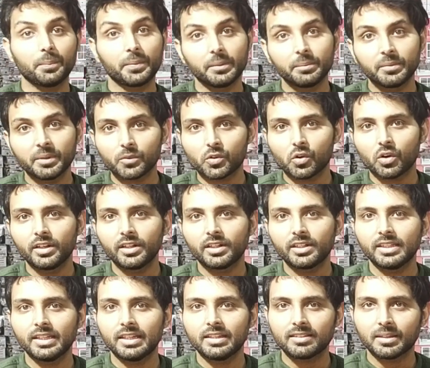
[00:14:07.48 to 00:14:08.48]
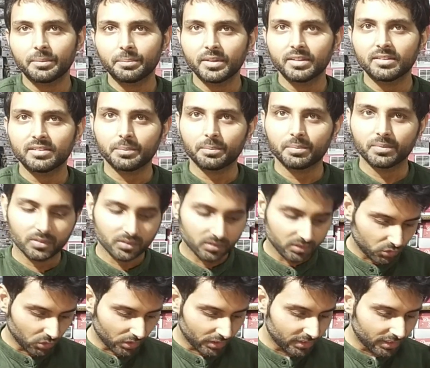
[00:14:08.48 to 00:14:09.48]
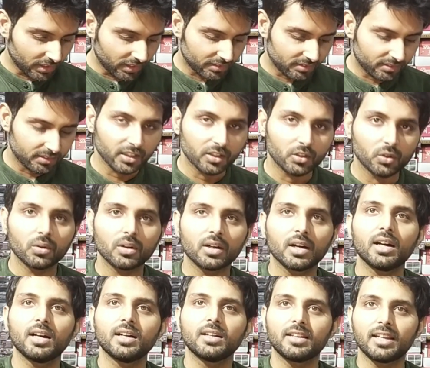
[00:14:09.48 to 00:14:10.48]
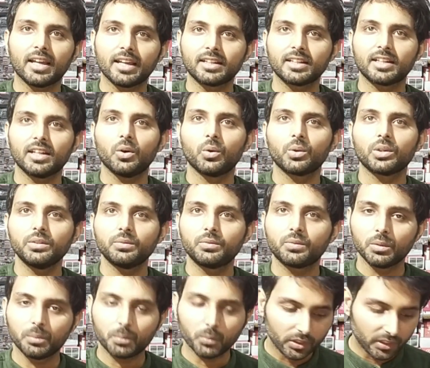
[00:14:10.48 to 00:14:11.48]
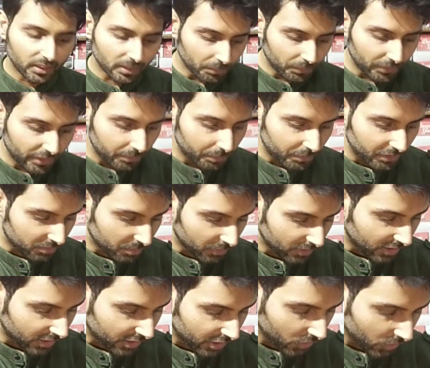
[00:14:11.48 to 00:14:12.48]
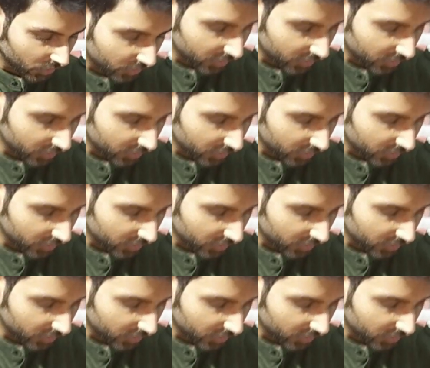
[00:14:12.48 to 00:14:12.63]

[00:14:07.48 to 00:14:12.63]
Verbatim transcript: सब प्रीमियम क्वालिटी है सब में सब जो अंदर अस्तर होगा लाइकरा होगी फुल पूरी कंप्लीट पीस में लगी